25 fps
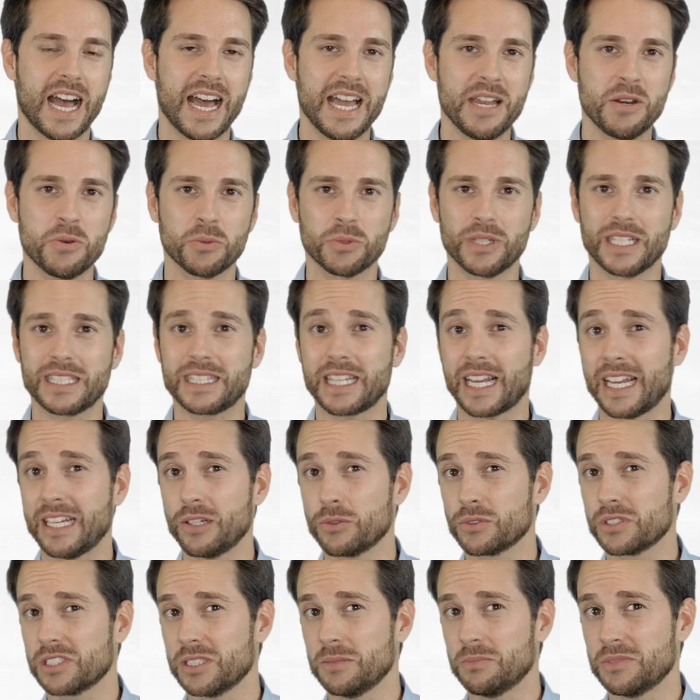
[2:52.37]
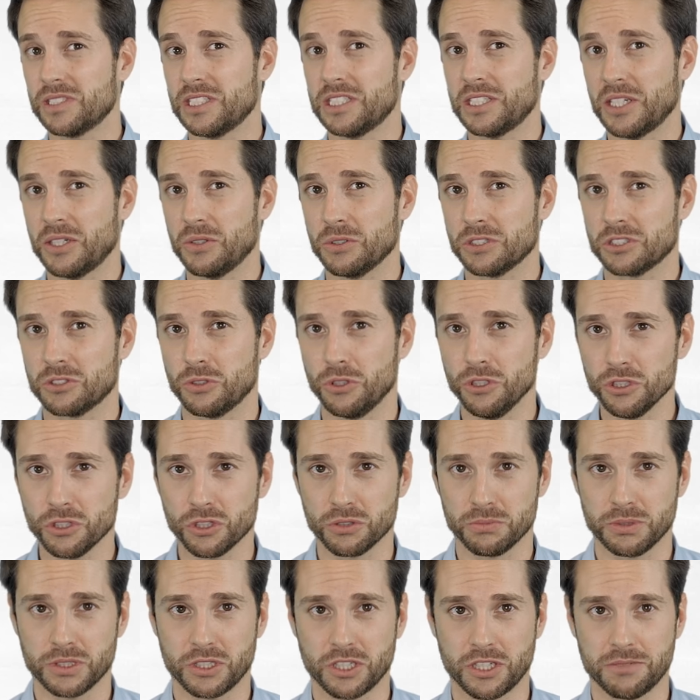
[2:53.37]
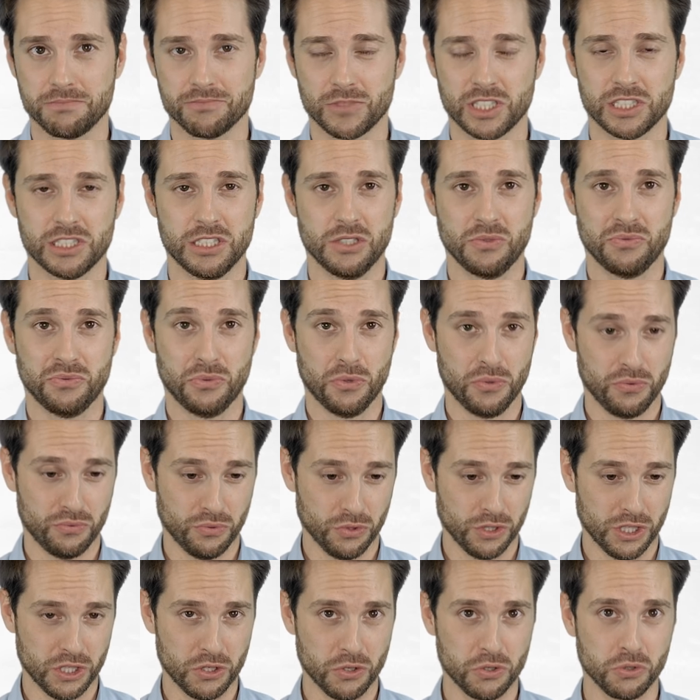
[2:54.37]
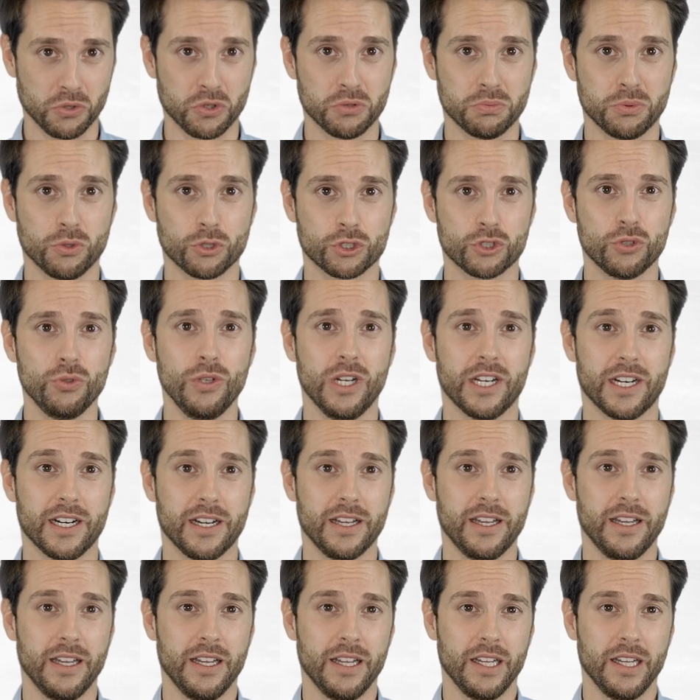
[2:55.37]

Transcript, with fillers: 173.000 Euro bekommen. Das sind 500 Euro pro Schüler.